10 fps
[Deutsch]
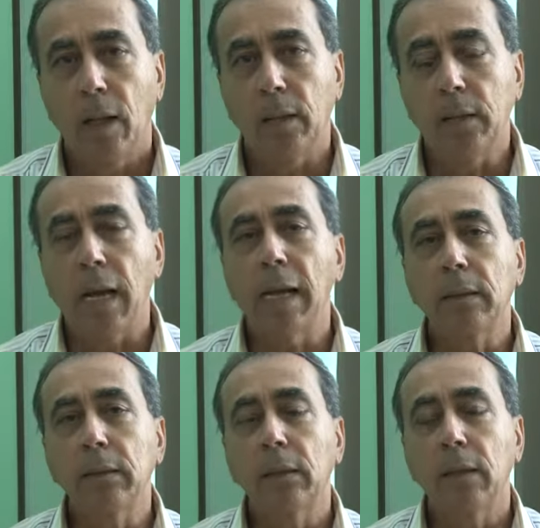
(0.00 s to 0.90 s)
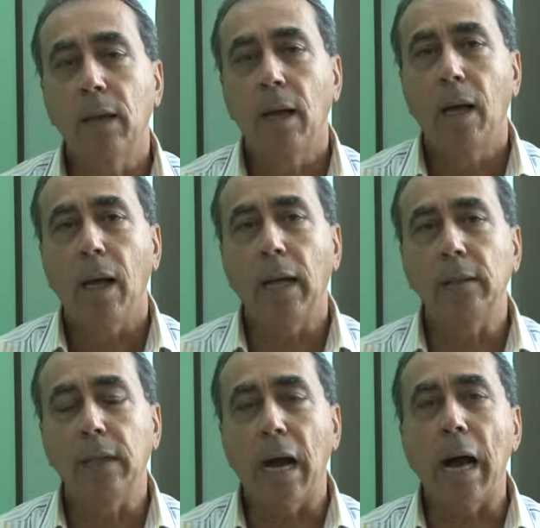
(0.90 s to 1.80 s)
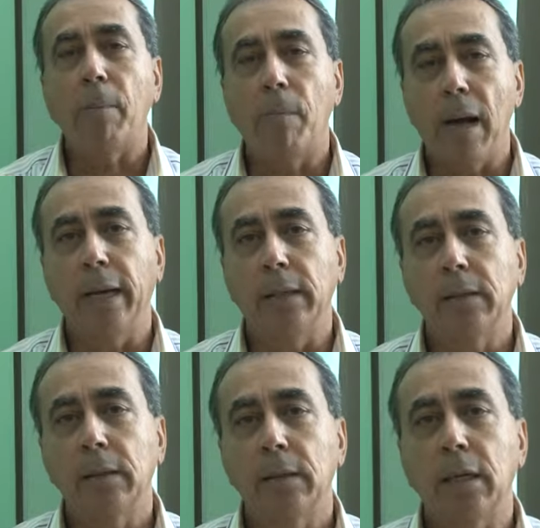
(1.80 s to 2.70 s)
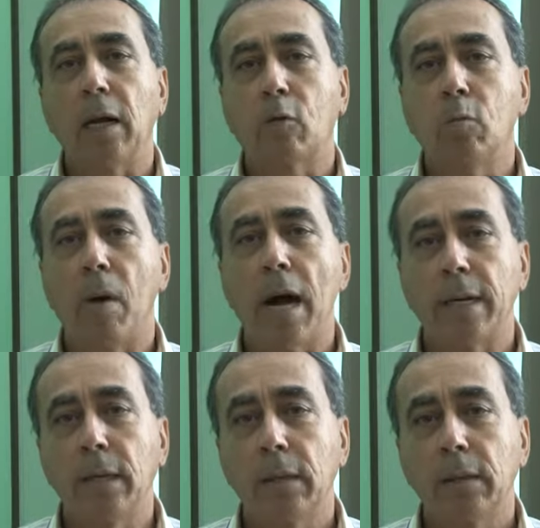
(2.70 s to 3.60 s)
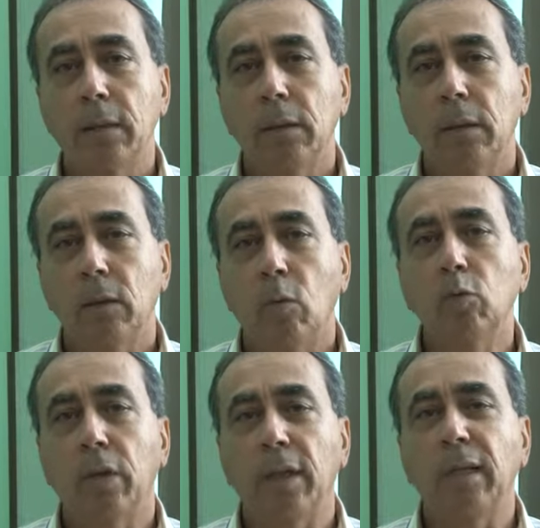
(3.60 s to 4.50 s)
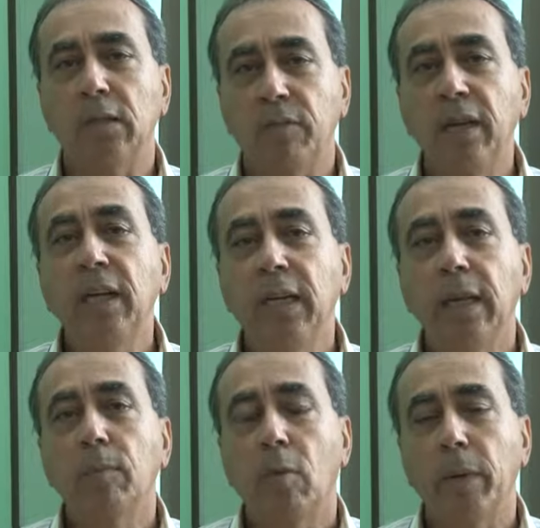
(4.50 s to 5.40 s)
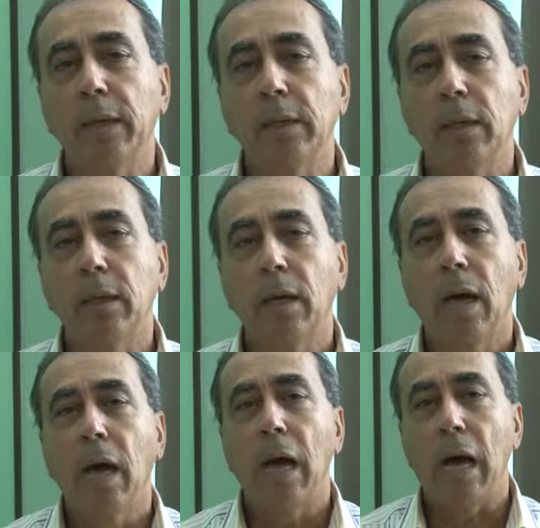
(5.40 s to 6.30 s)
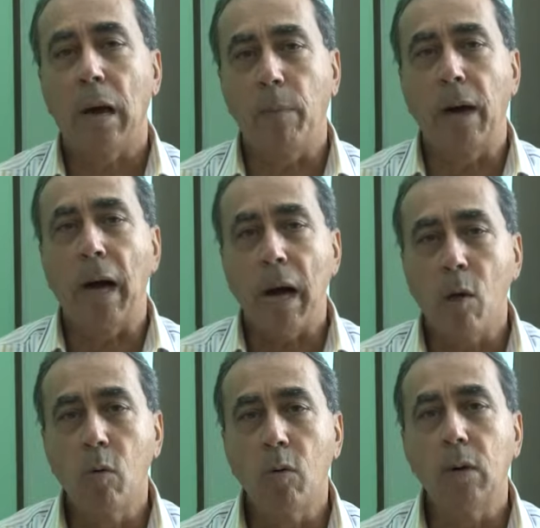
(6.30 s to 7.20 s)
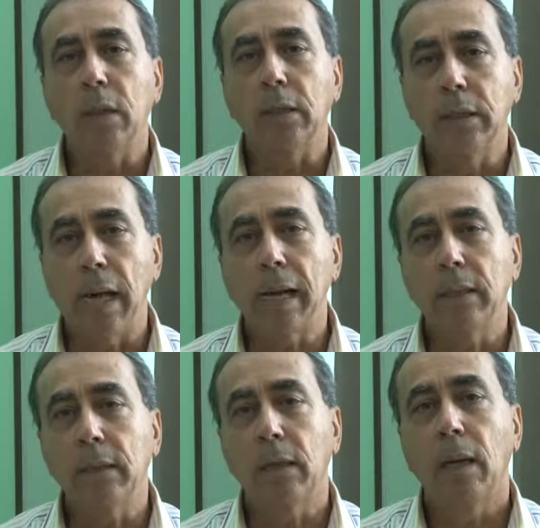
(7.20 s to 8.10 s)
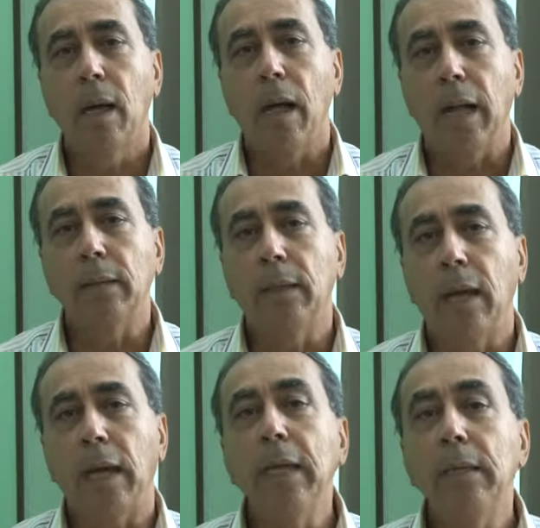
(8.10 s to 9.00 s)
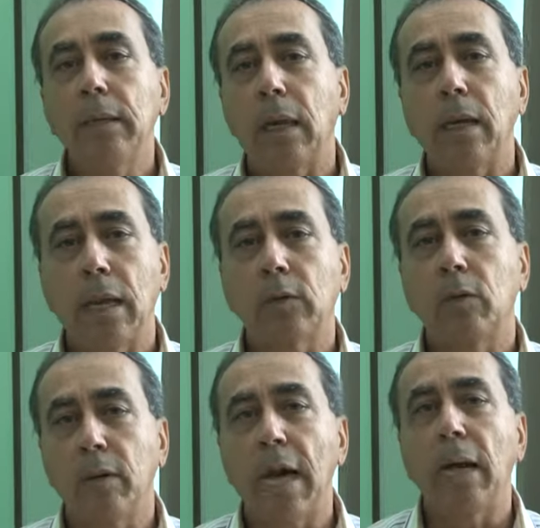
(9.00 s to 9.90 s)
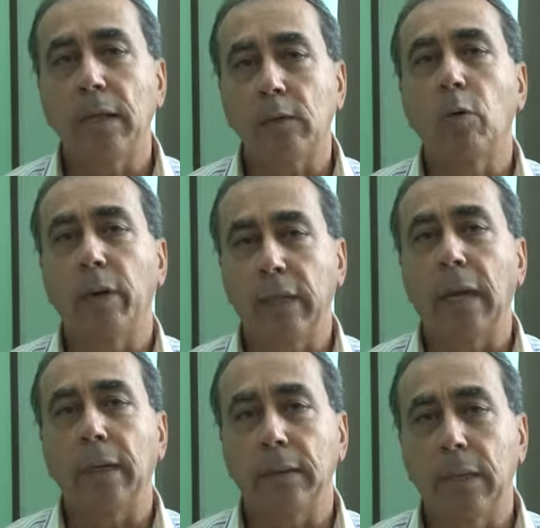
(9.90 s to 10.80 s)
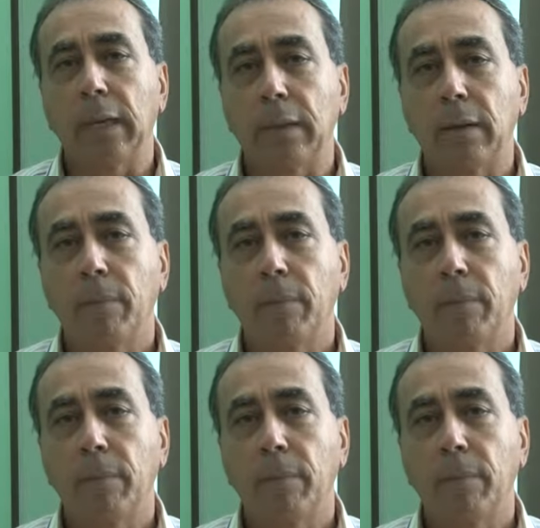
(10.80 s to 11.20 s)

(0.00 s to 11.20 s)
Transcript: dank an die Arbeit der Kubaner unter den schwierigen Momenten, aber auch dank an der internationalen Solidarität,